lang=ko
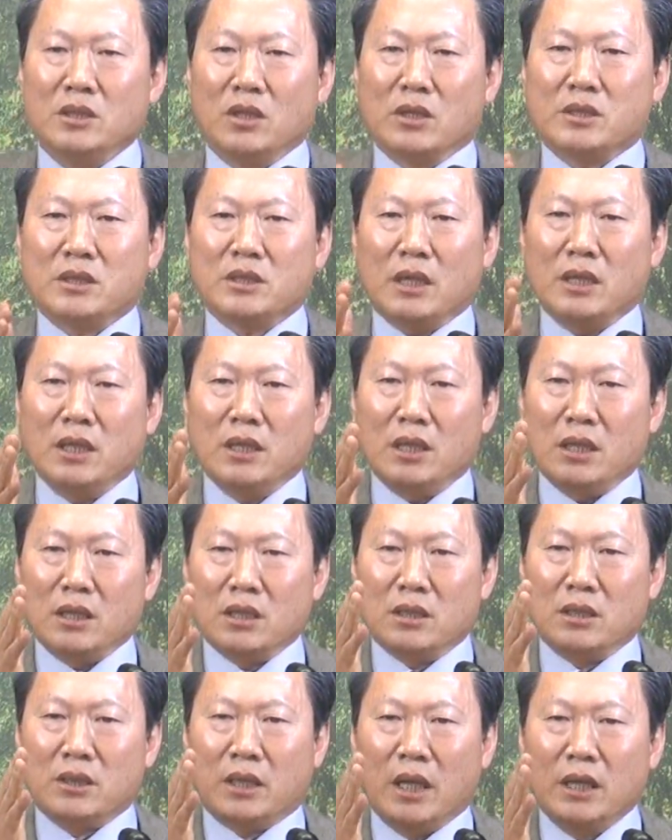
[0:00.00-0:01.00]
역사에
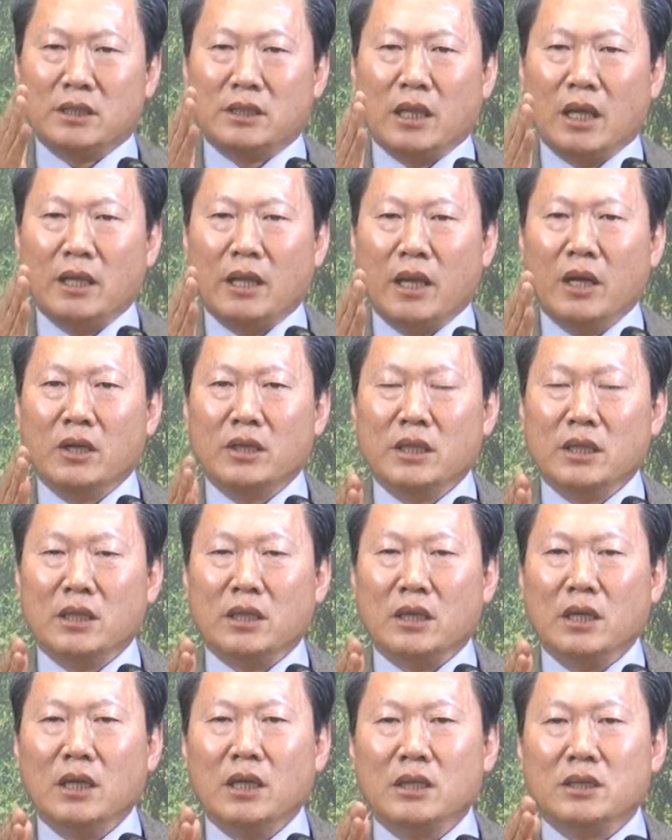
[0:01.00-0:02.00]
그 계시된
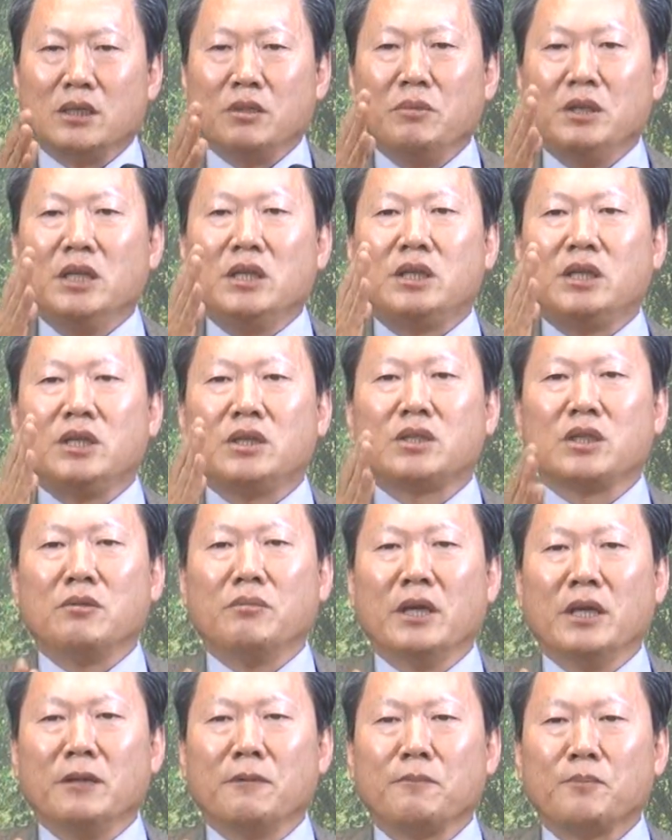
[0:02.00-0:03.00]
예언이 지금 이
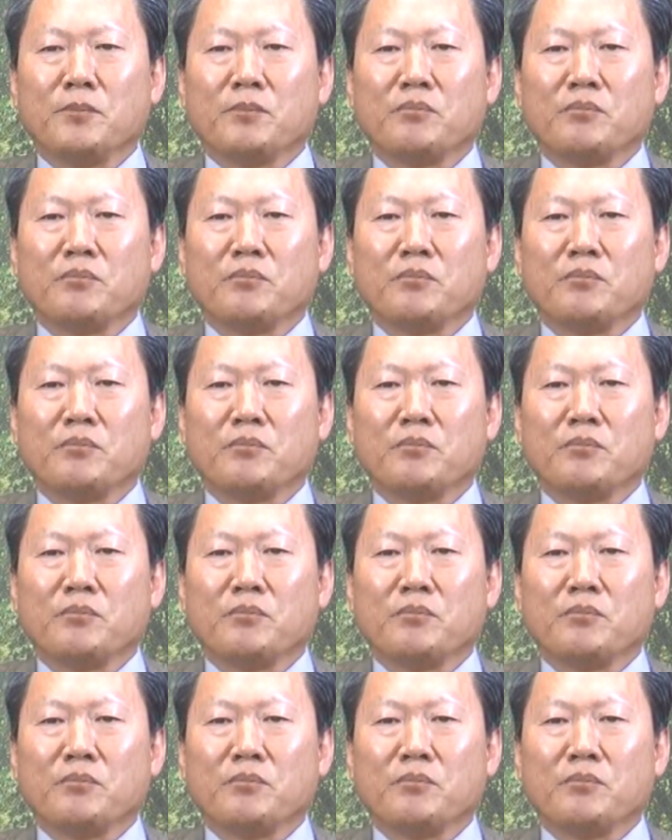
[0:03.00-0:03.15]
시점에